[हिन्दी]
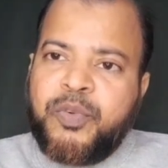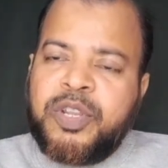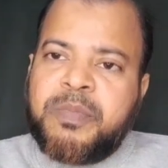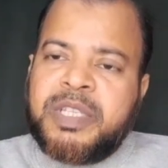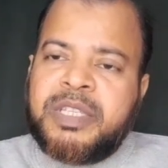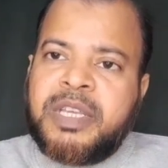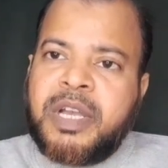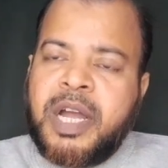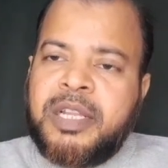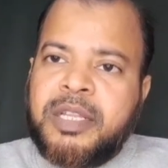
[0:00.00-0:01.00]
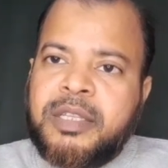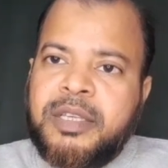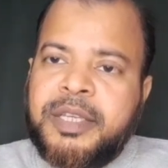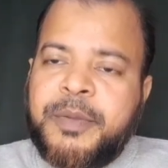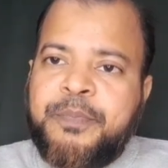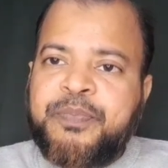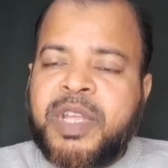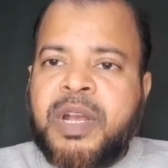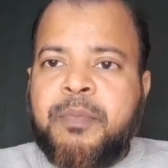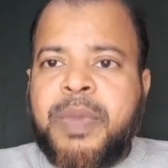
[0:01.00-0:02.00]
पूरी मस्जिदें खाली रहती
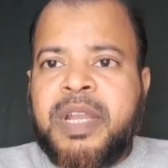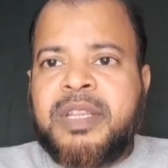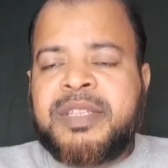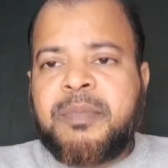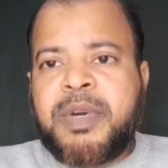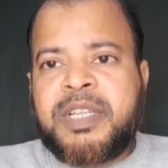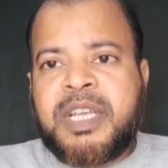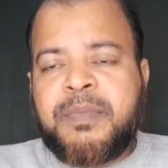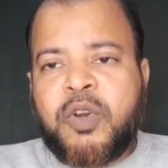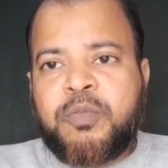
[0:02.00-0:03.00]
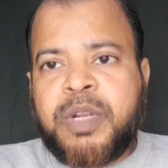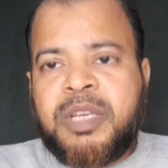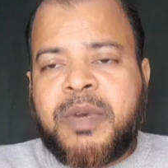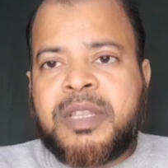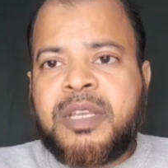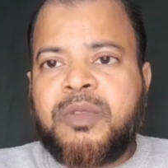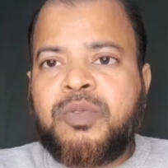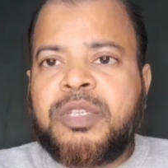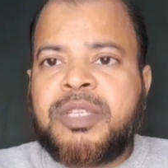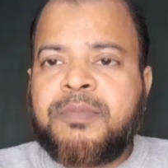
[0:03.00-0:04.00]
हैं पहली सब भर जाए बहुत बड़ी बात है
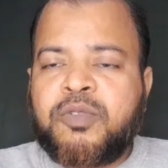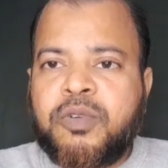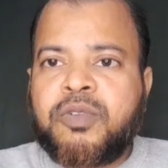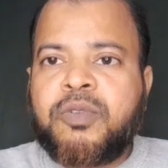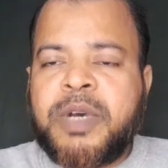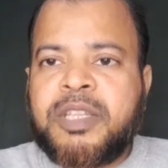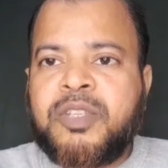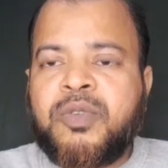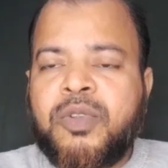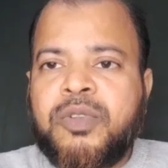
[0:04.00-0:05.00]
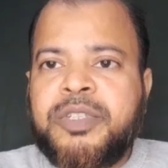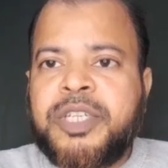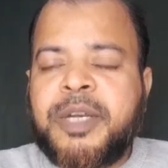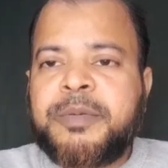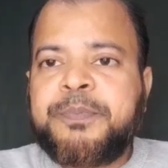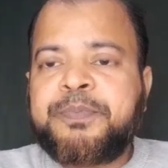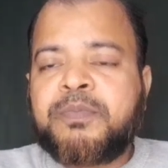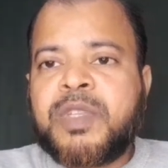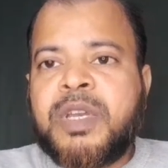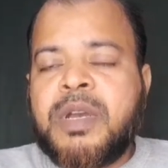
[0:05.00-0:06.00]
दूसरी सब तो खूब ही छोड़ दीजिए
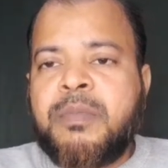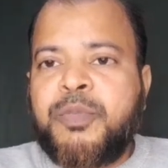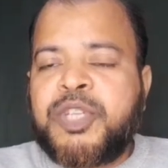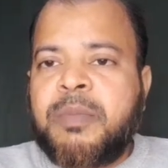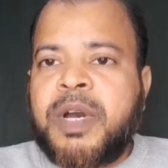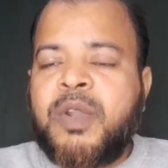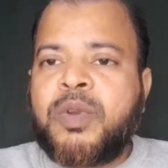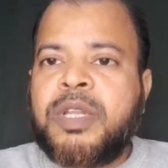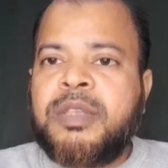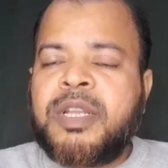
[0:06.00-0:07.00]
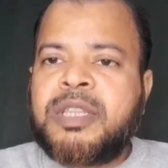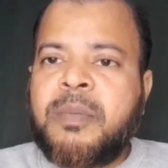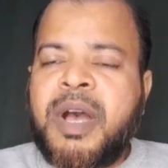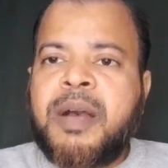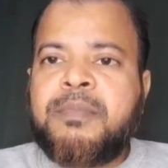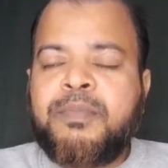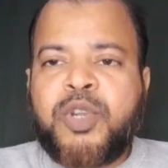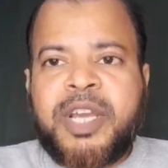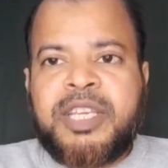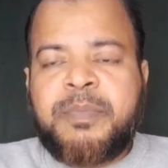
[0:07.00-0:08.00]
आप मुसलमानों के अंदर तमाम
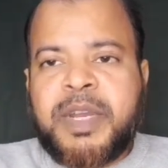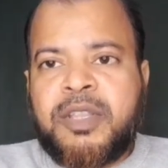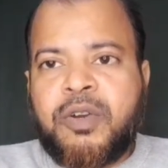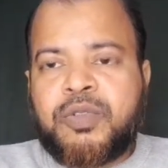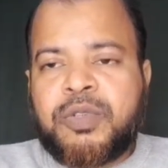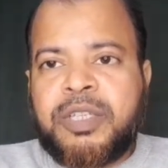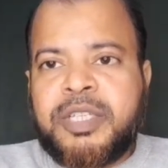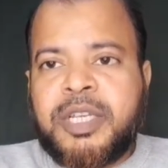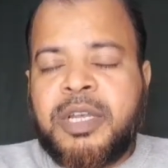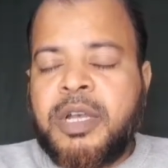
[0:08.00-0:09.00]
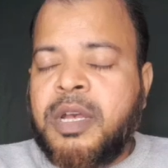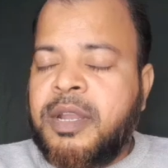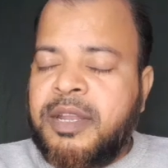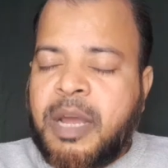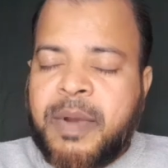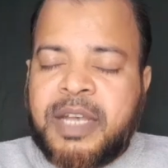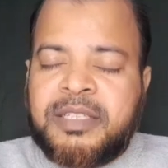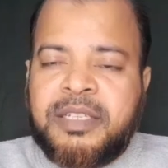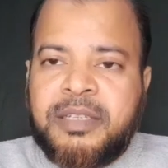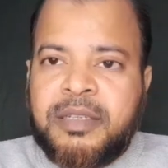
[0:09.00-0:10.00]
बुराइयाँ पैदा हो चुकी हैं
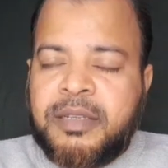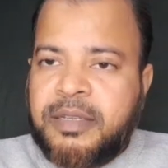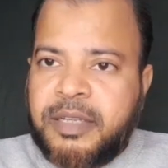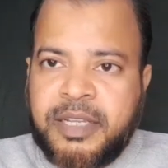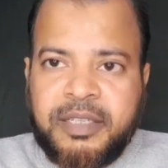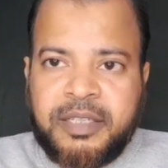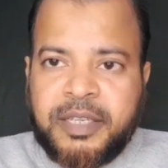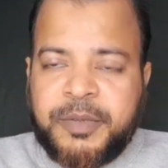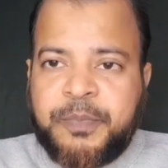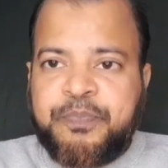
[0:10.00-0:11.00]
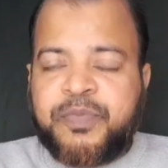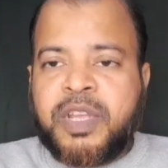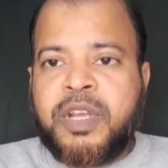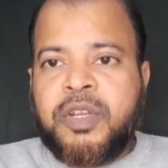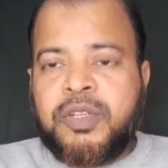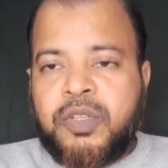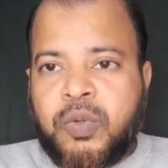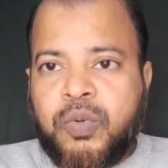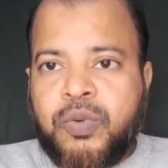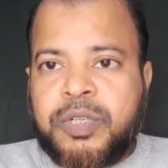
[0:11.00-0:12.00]
नमाजी नहीं है
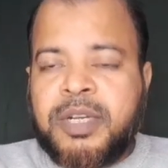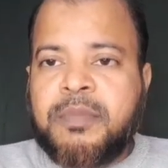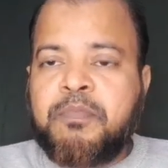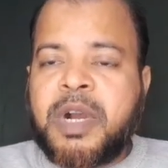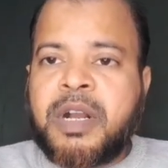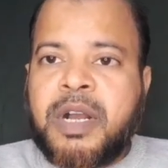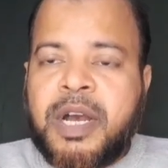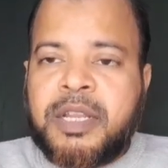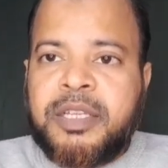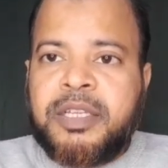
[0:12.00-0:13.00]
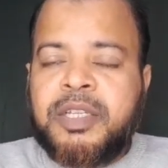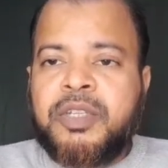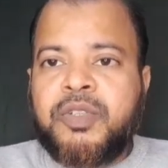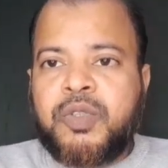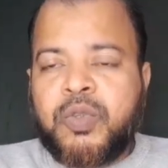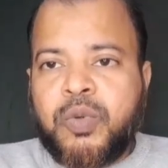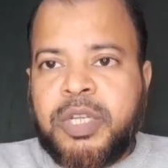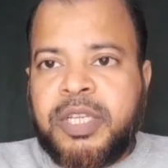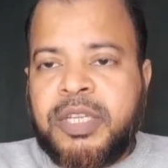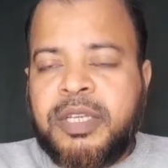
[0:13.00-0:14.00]
झूठ मक्कारी
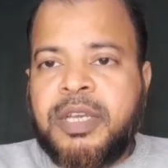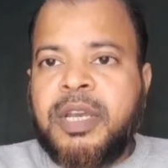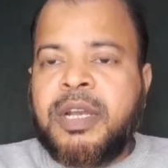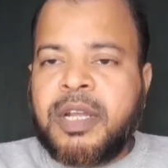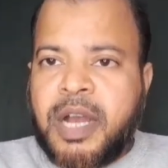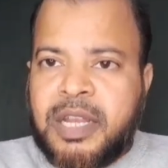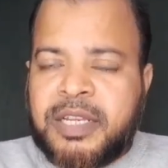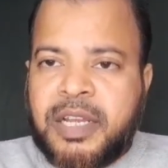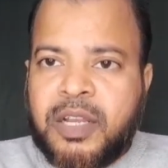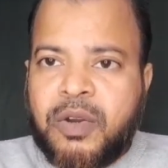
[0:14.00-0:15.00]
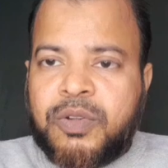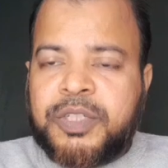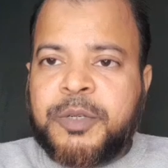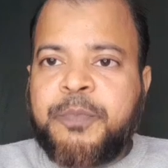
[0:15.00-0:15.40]
चुगली गाली गलौज